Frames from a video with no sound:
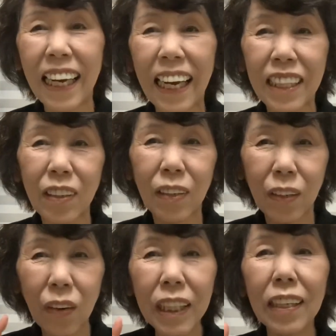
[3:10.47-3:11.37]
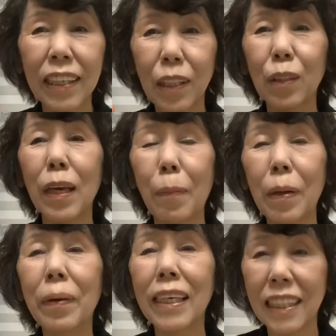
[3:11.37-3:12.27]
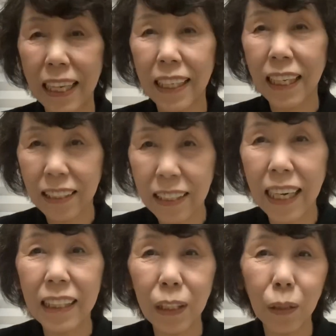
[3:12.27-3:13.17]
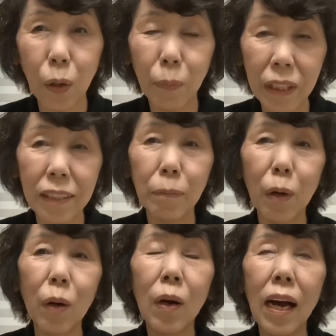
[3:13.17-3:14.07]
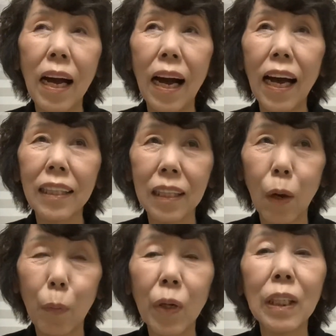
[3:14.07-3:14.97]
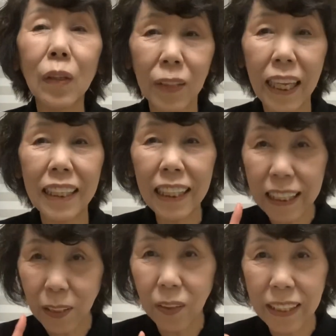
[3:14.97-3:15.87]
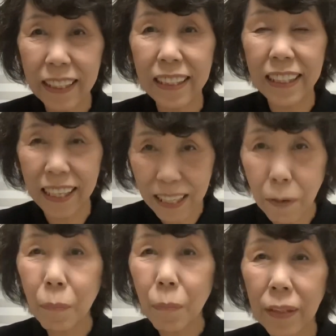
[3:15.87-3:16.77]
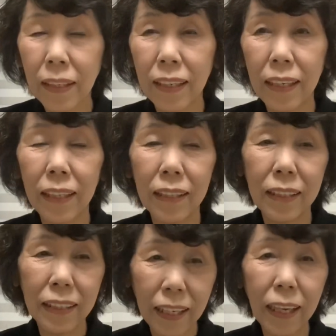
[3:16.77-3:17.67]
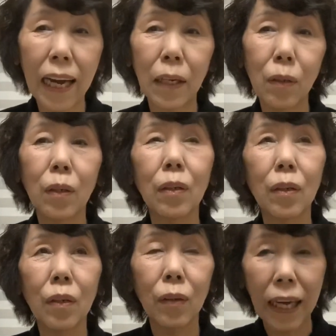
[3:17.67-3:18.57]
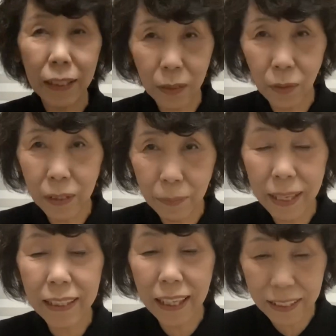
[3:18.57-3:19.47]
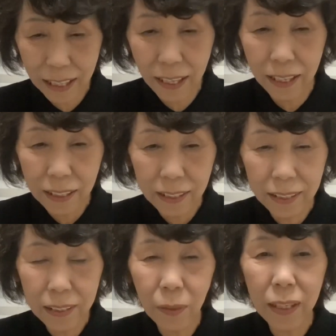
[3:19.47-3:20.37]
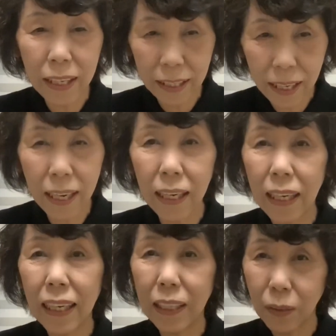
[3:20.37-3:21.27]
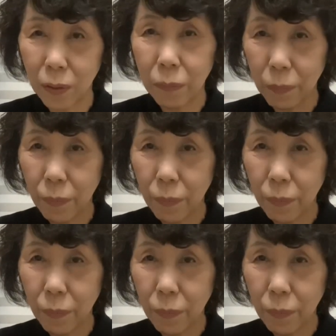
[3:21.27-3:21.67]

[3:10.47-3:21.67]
あの、5キロちょっとやめました。さすがにちょっとお水もあって重いので、2キロにしてね、えー、で、あの、お勘定を済ませて、えー、それから、あの、